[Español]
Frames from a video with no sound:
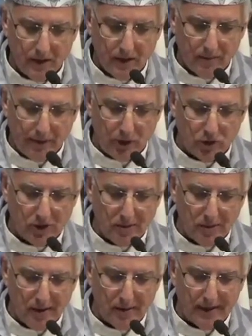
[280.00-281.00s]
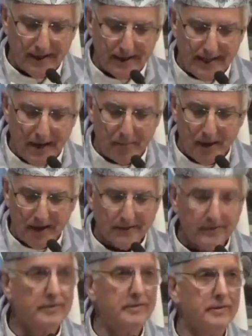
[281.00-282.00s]
pero llevaba la
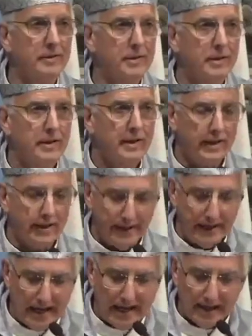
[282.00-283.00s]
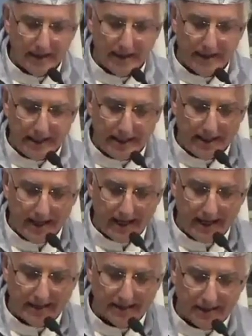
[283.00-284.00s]
paz que, le da
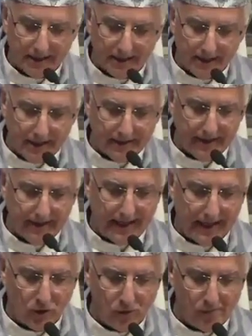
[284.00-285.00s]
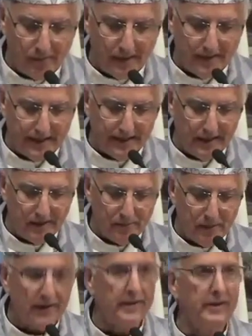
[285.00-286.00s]
la certeza de la compañía del
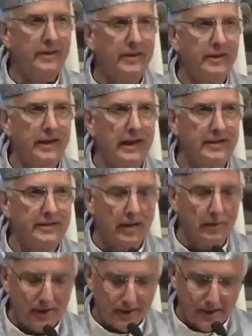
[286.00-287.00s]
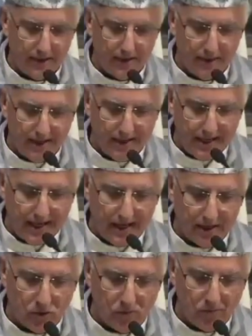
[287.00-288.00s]
Padre y el saber que venía
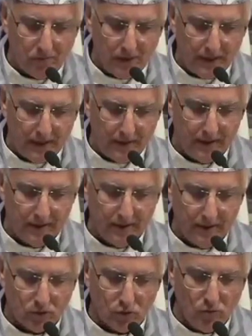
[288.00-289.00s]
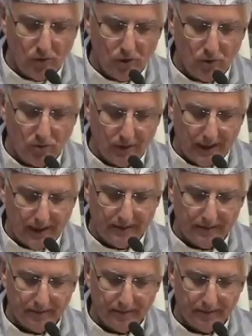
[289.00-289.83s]
a cumplir su voluntad.